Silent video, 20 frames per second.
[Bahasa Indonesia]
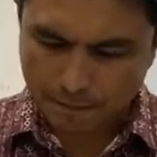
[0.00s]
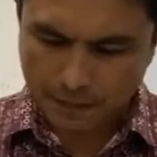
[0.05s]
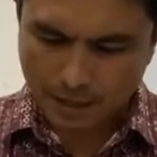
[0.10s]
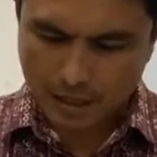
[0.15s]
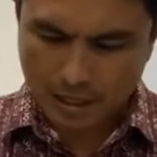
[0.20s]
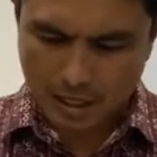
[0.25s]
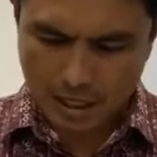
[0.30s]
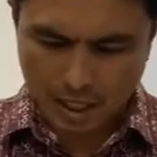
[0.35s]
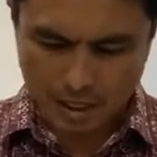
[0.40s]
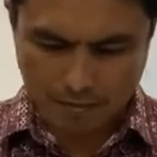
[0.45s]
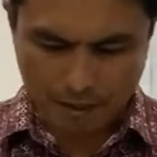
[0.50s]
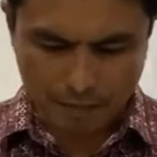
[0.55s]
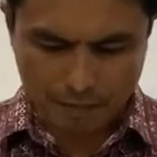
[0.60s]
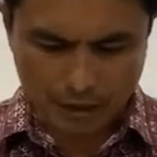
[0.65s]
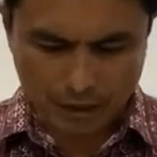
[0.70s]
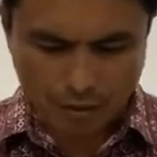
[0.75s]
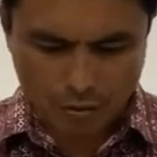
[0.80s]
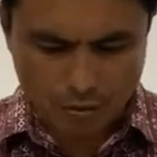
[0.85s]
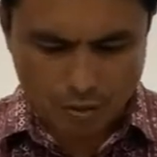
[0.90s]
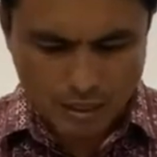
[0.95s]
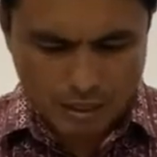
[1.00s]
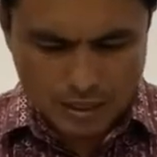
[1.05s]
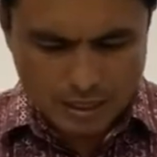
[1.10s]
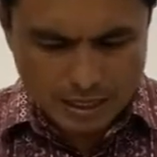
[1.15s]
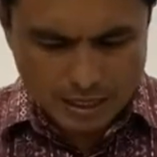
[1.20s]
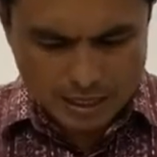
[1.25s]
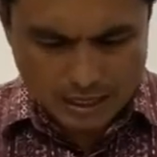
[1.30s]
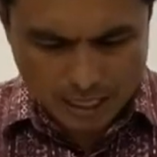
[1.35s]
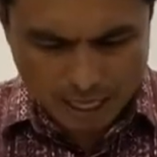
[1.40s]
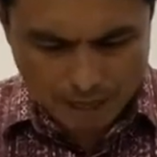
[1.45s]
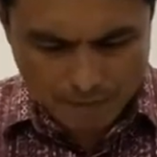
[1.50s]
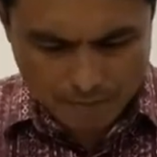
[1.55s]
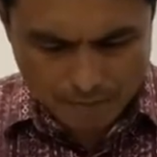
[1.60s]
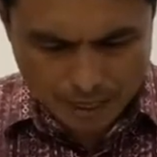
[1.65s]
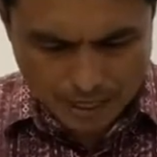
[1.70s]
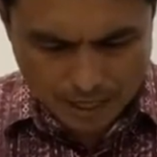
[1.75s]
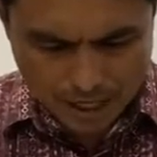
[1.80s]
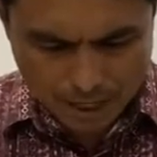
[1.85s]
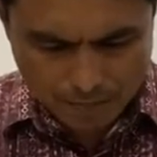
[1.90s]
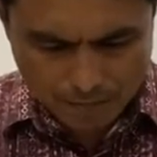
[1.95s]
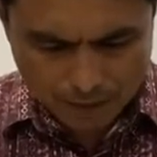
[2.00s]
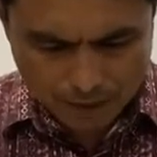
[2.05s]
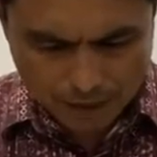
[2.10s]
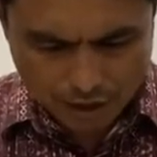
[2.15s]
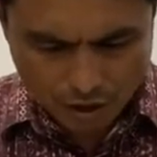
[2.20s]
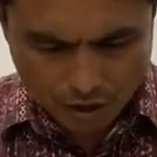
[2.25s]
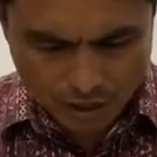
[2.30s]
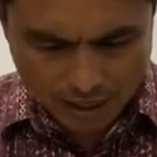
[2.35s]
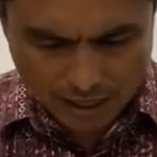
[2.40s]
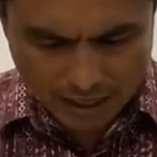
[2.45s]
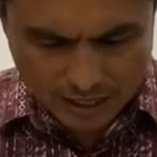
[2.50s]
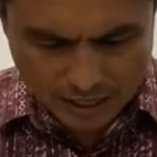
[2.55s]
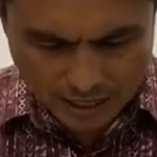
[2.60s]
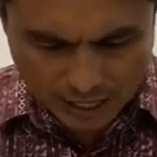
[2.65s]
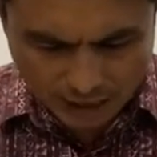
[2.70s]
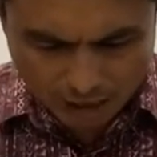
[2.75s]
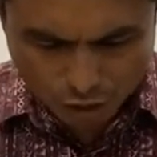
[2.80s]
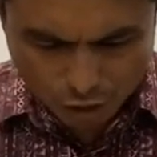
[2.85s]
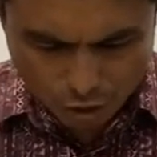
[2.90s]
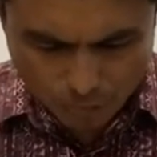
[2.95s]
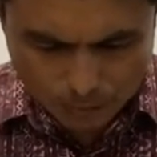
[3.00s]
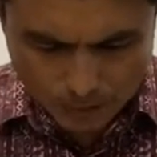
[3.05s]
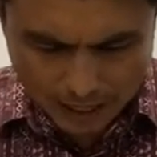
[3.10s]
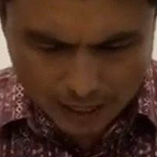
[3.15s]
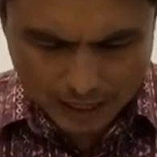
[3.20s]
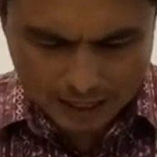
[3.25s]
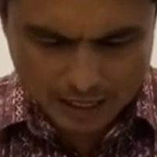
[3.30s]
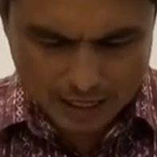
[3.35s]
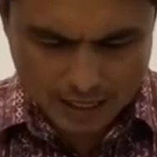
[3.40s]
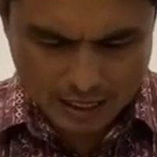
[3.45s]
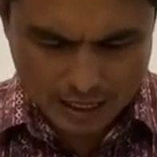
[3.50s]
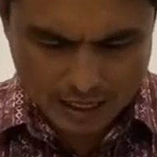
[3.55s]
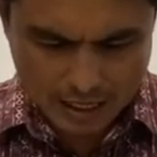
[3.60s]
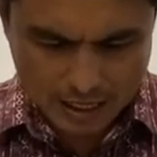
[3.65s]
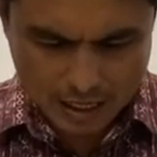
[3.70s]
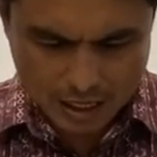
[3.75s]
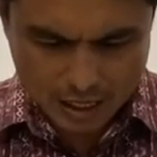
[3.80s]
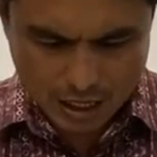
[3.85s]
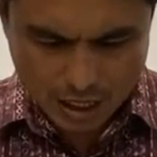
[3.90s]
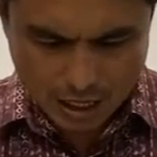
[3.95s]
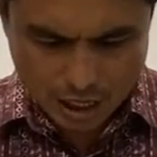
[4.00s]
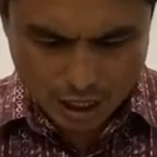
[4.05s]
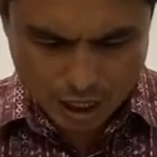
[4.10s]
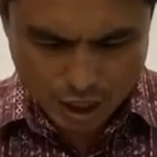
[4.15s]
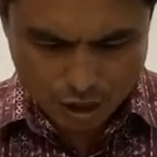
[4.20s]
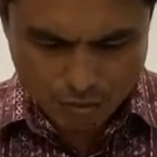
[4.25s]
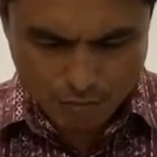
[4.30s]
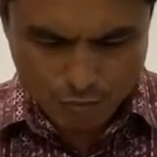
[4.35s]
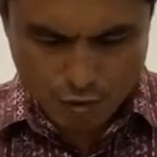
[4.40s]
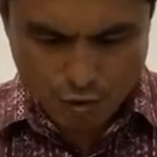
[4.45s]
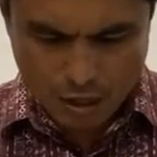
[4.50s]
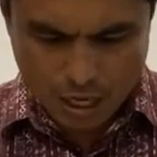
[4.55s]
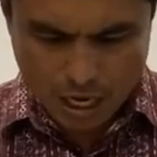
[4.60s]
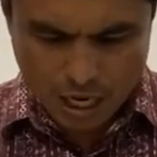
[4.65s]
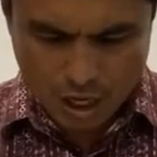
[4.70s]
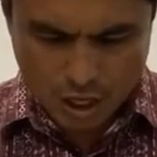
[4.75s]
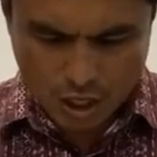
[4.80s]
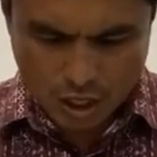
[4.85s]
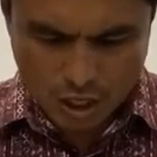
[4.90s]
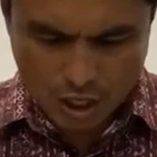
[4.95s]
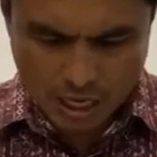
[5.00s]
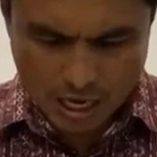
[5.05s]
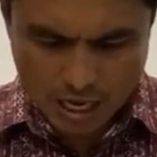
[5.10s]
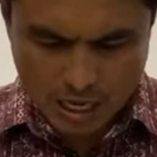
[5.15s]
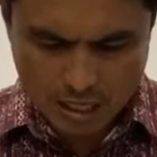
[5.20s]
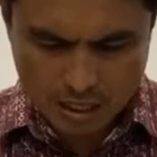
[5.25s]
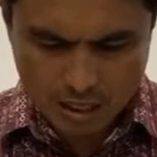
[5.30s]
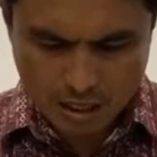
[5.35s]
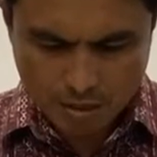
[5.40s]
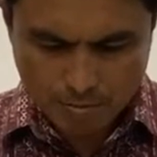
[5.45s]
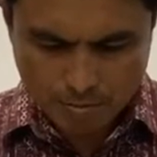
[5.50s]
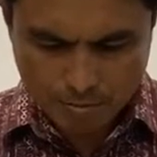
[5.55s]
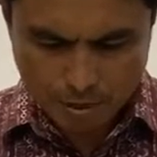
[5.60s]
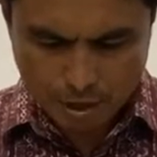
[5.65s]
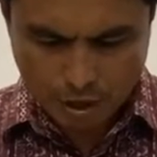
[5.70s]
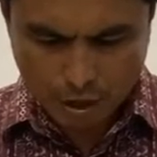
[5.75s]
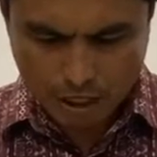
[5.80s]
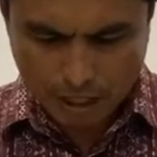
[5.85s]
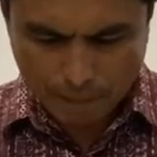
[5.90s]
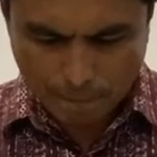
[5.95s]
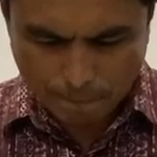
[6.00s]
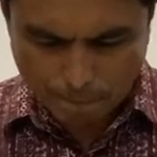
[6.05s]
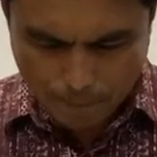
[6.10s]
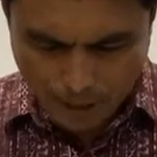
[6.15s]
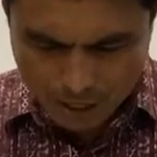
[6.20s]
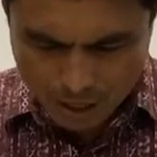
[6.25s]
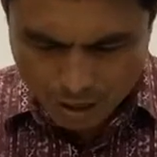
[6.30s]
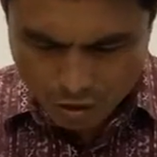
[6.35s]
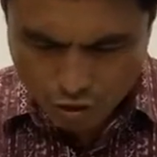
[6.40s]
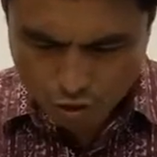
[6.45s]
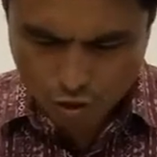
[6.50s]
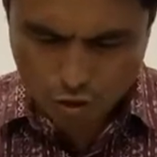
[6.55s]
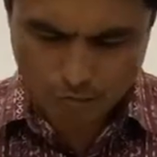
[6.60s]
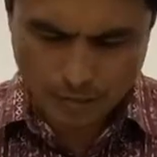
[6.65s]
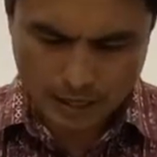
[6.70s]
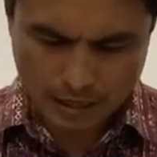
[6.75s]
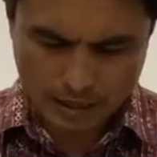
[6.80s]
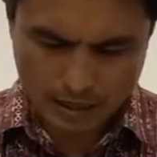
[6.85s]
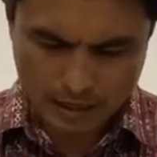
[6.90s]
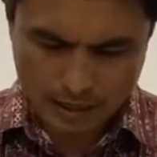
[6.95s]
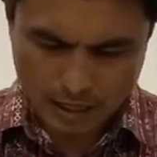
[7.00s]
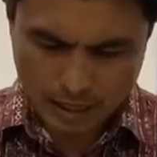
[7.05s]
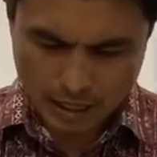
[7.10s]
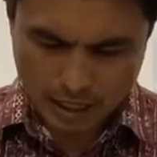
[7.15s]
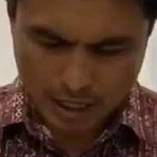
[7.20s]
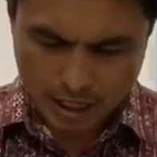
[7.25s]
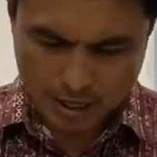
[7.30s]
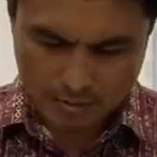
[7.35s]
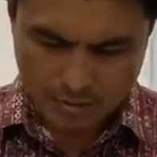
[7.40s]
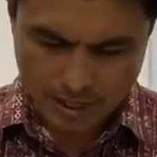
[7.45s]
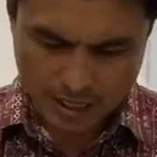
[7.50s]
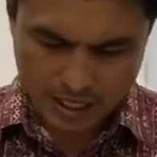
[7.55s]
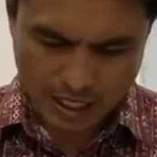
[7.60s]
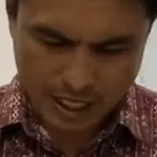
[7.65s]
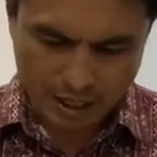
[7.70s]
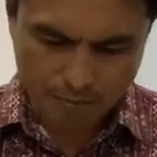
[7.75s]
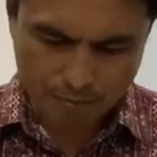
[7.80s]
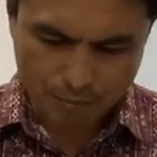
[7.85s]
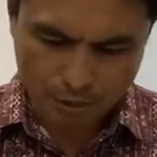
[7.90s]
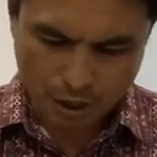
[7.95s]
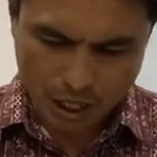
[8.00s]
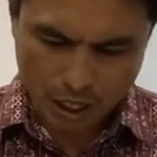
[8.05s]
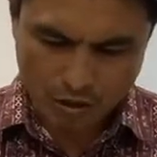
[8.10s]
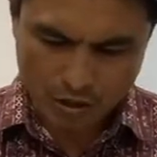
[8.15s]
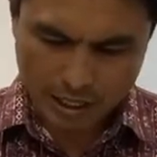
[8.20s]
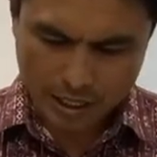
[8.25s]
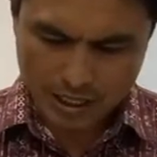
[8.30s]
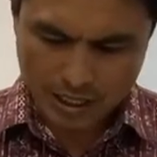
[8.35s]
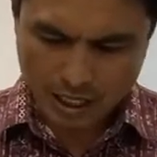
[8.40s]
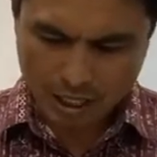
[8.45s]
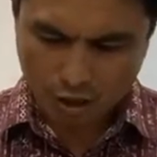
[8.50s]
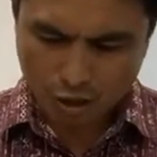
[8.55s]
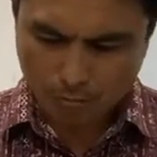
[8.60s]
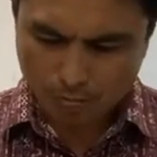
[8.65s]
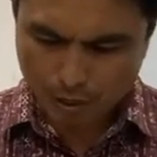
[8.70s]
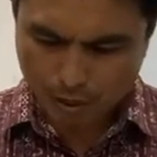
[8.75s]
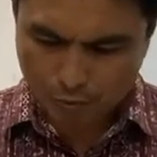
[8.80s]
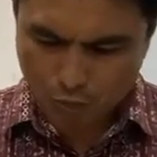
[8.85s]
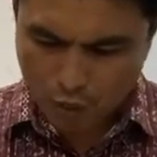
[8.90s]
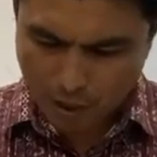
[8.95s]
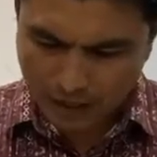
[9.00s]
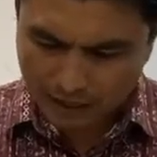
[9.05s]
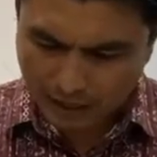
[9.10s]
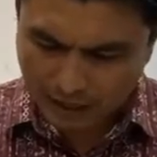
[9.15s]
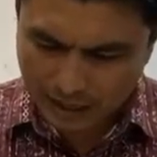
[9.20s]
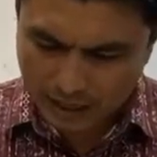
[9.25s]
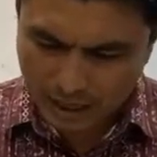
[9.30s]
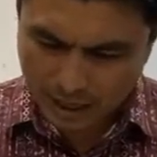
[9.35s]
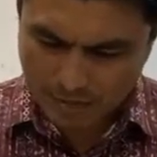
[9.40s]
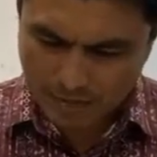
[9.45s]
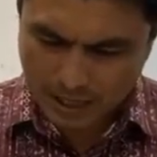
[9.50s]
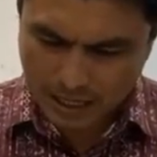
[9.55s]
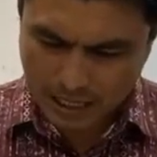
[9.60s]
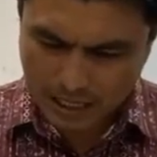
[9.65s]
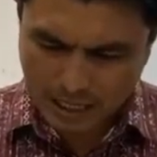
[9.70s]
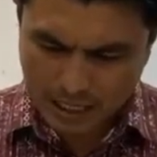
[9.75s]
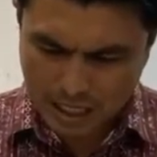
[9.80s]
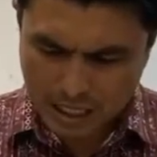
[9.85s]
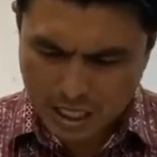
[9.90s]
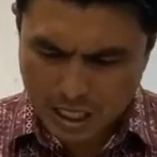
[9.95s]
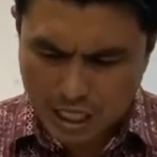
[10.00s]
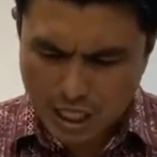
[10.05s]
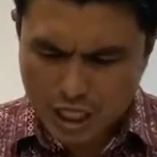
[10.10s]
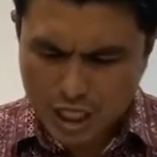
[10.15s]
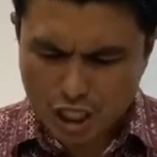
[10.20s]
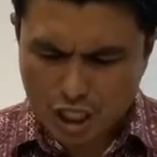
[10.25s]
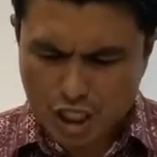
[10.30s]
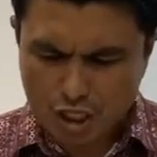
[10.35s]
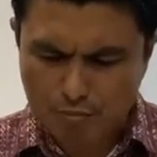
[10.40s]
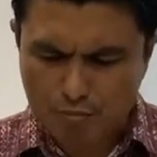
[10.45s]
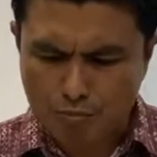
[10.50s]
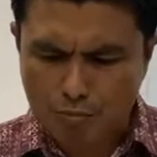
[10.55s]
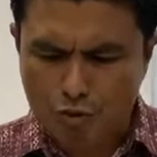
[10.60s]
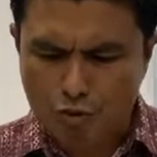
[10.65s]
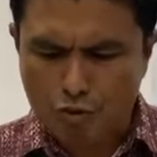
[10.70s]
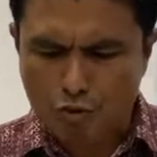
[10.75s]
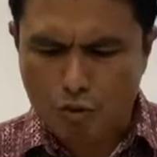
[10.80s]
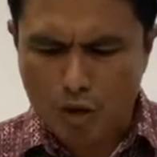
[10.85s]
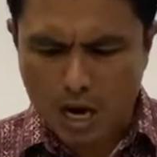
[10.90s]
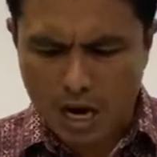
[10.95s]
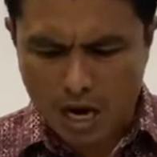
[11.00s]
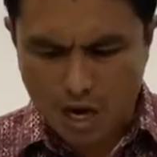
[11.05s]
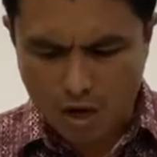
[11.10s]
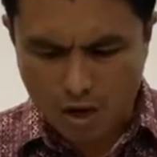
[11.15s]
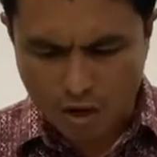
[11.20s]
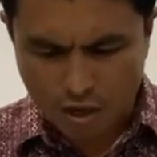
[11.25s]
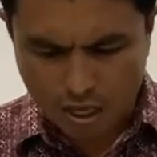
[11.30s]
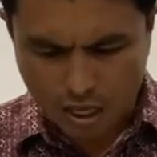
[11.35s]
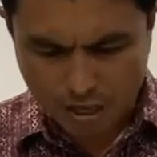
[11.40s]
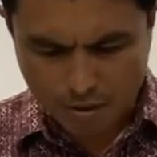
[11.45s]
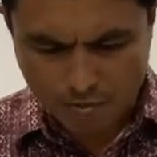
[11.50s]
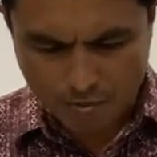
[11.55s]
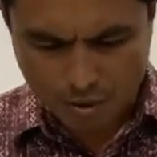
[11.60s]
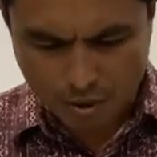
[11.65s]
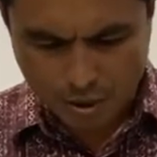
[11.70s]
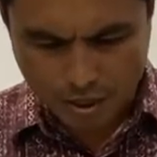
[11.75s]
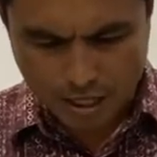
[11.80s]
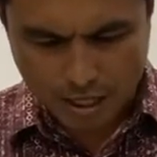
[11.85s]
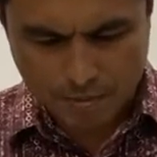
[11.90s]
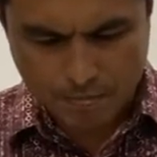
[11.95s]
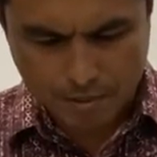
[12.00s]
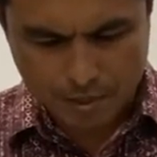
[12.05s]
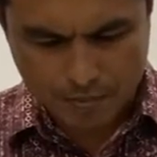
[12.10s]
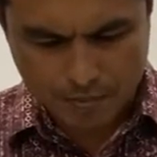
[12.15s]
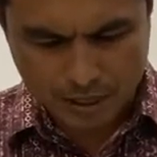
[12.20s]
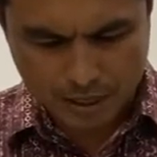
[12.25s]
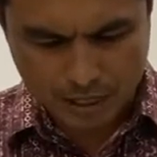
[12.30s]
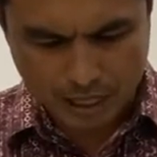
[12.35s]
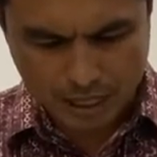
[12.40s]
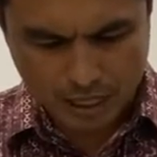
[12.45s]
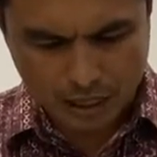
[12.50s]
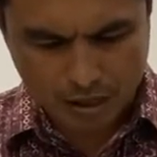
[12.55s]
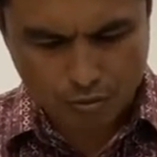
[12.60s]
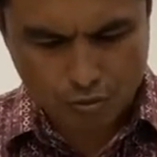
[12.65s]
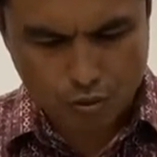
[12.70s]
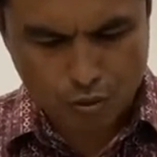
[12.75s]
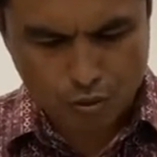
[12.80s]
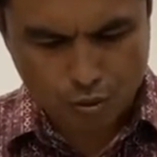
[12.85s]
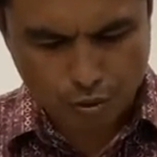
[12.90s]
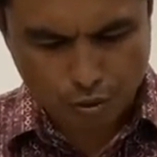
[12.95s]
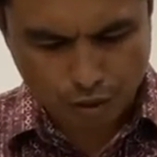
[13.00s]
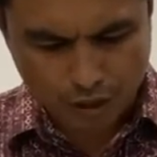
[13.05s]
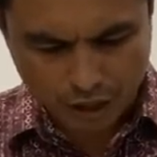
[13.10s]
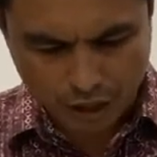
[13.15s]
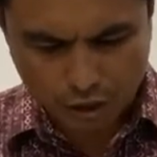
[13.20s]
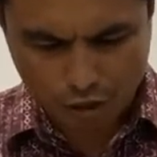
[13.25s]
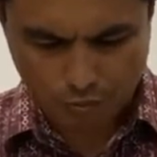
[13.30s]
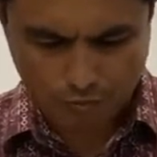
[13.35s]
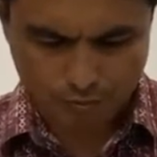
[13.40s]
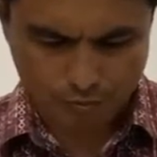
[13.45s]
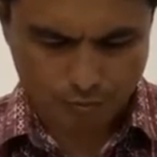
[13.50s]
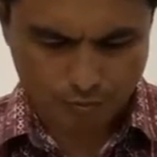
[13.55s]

Sebab itu sama seperti oleh satu pelanggaran semua orang beroleh penghukuman. Demikian pula oleh satu perbuatan kebenaran semua orang beroleh pembenaran untuk hidup.